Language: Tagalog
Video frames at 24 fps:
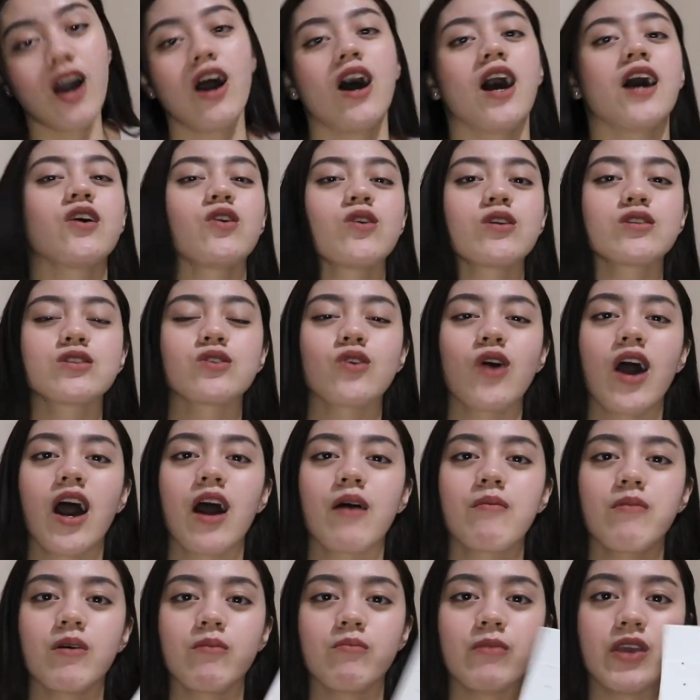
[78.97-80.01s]
I also
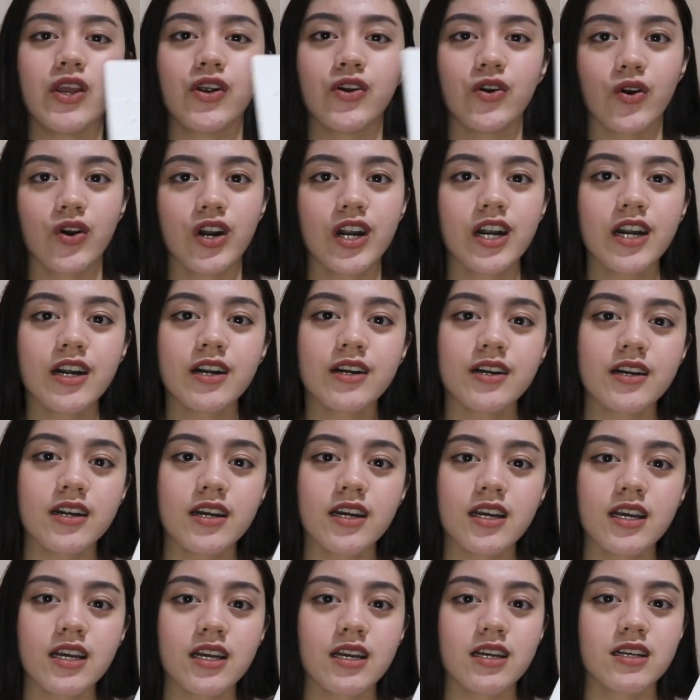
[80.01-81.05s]
have a mirror.
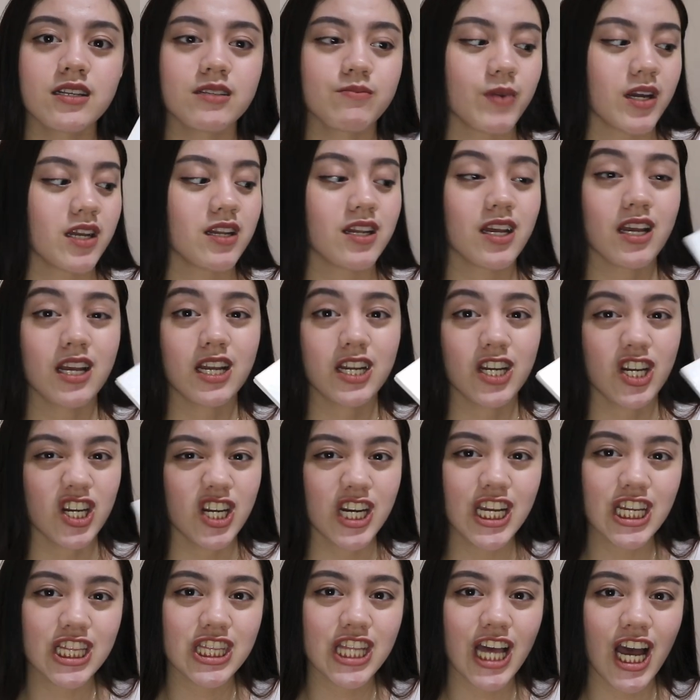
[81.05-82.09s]
Pag
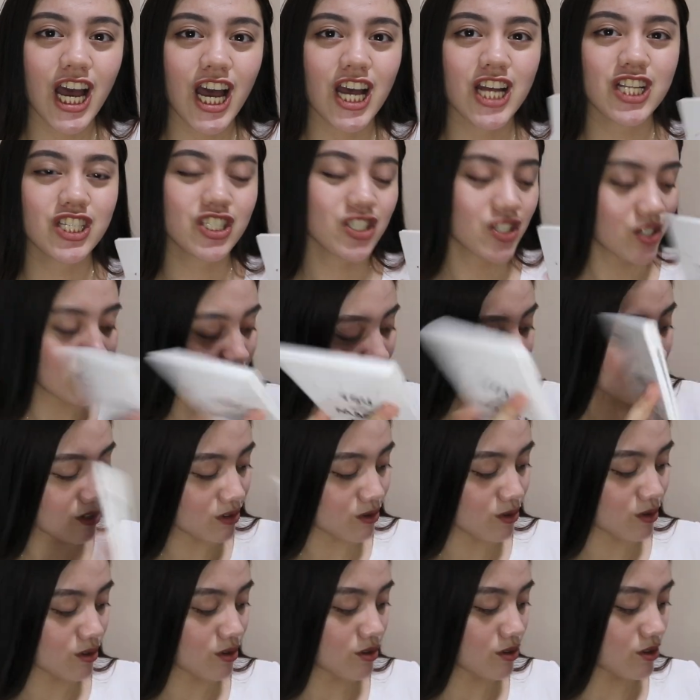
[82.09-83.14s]
nag-retouch,
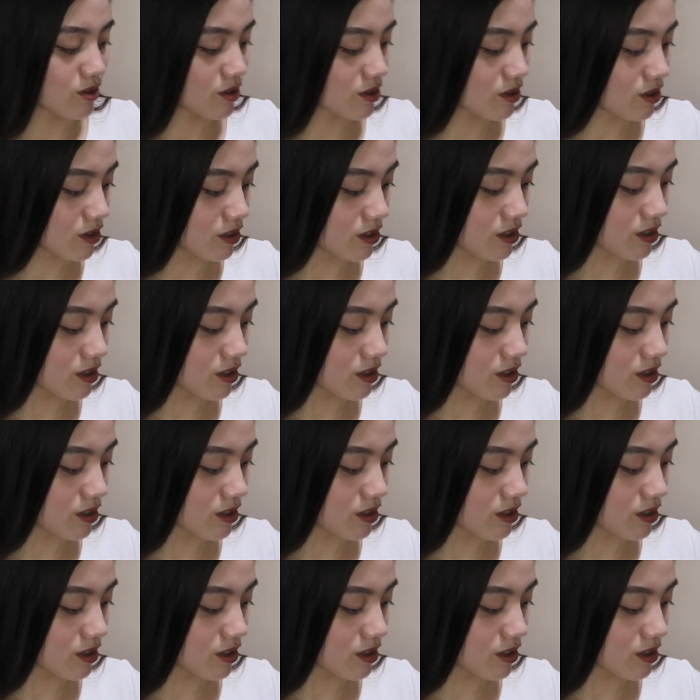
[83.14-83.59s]
ganun.